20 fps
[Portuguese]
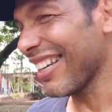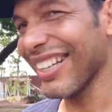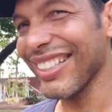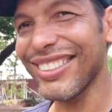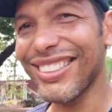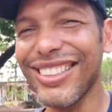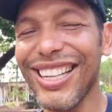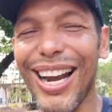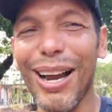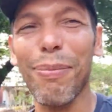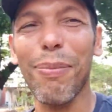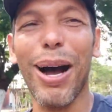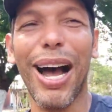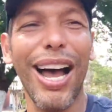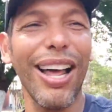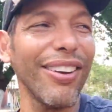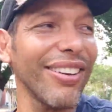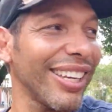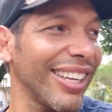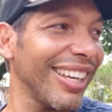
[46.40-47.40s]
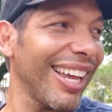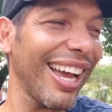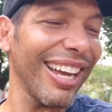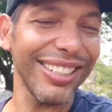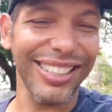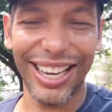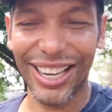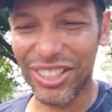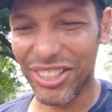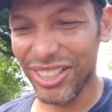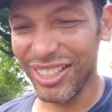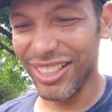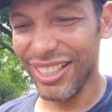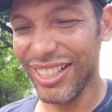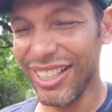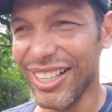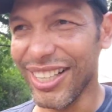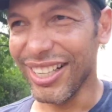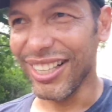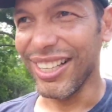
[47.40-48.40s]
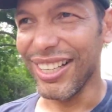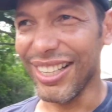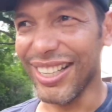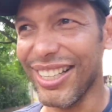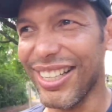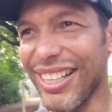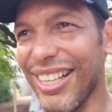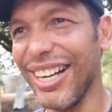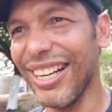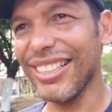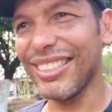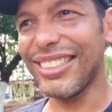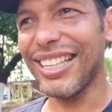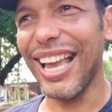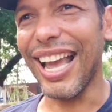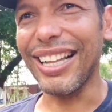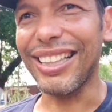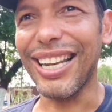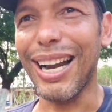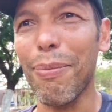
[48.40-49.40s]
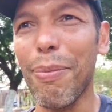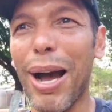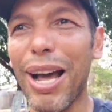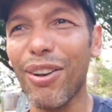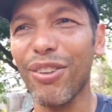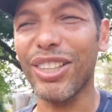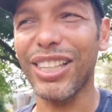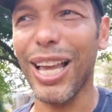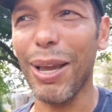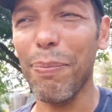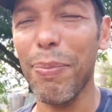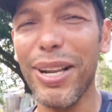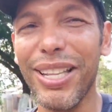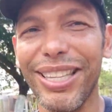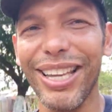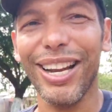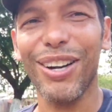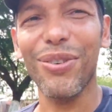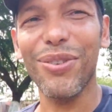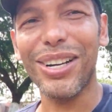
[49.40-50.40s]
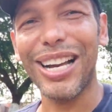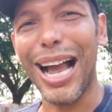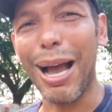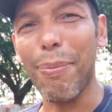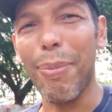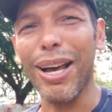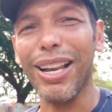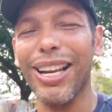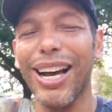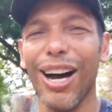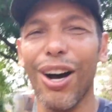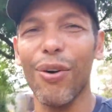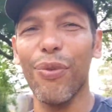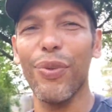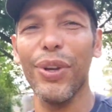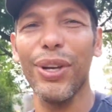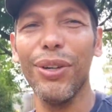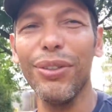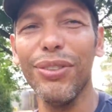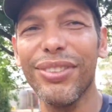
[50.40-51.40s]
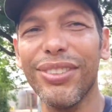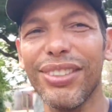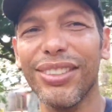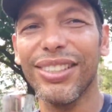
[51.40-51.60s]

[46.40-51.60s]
tanto trabalho que a gente cansa e é trabalho o tempo inteiro, não acaba não, viu?